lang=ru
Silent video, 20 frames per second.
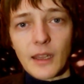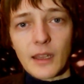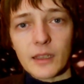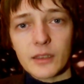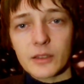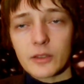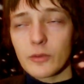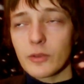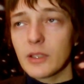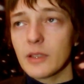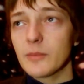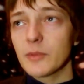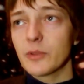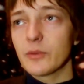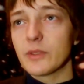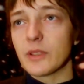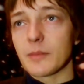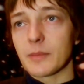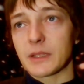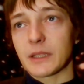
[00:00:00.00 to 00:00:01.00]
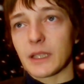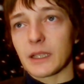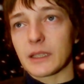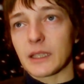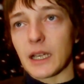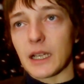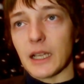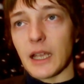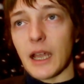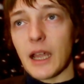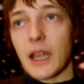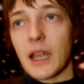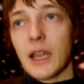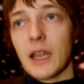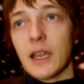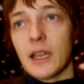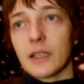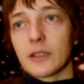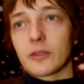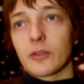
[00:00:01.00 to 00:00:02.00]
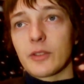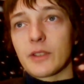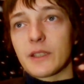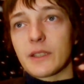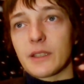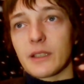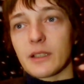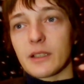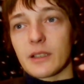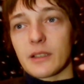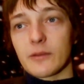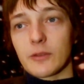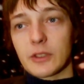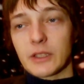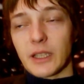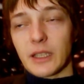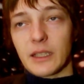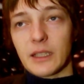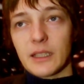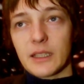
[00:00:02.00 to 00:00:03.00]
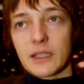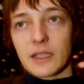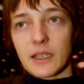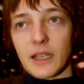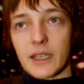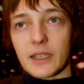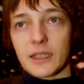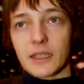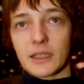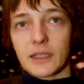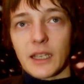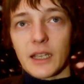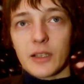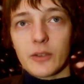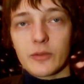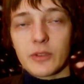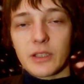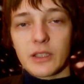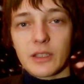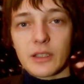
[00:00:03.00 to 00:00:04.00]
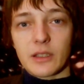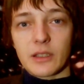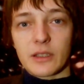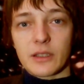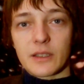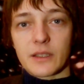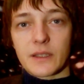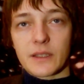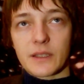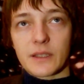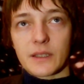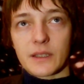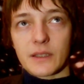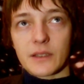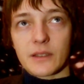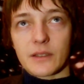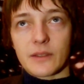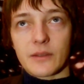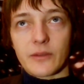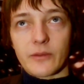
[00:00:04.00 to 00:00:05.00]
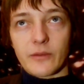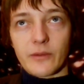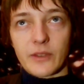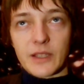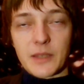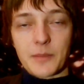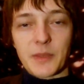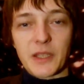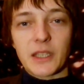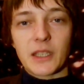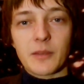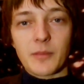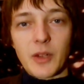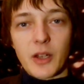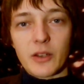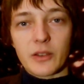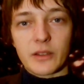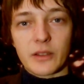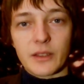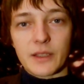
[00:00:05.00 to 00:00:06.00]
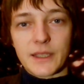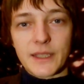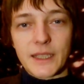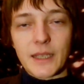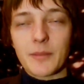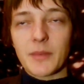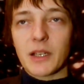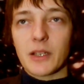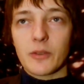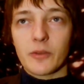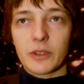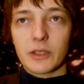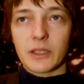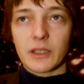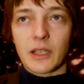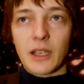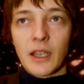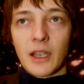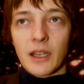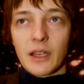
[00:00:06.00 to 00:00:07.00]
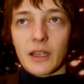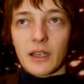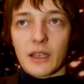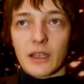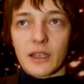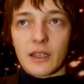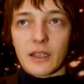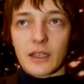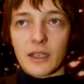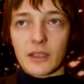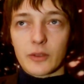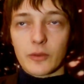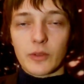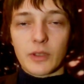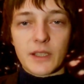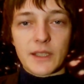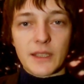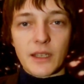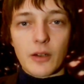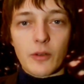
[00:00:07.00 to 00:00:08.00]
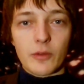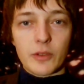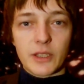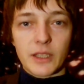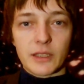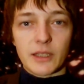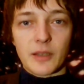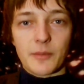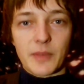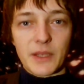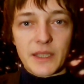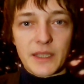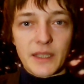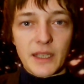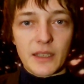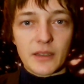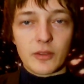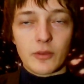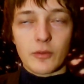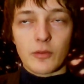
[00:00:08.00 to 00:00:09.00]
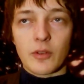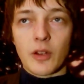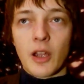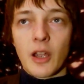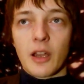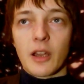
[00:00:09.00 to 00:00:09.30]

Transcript: другим людям и так далее. То есть э, вот такие дела. Иногда люди э, э, воспринимают самолеты, которые заходят на посадку,